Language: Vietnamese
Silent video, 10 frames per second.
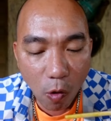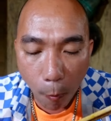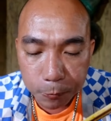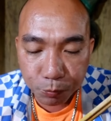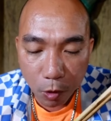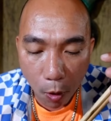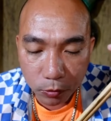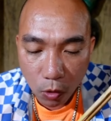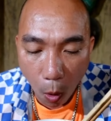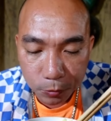rồi nó
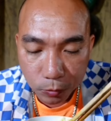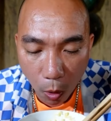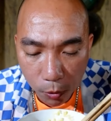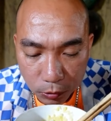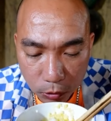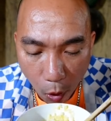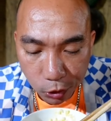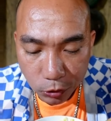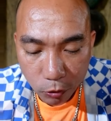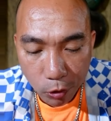gọi là gà giò gà
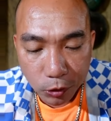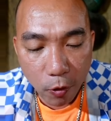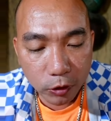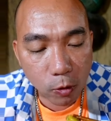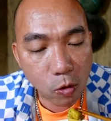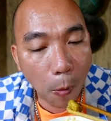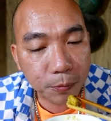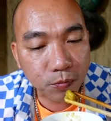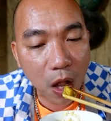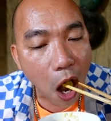tiếng
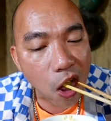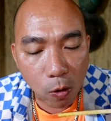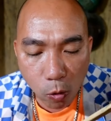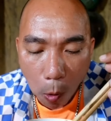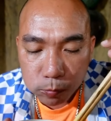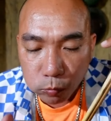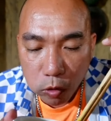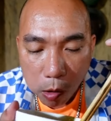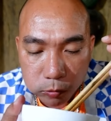ừ.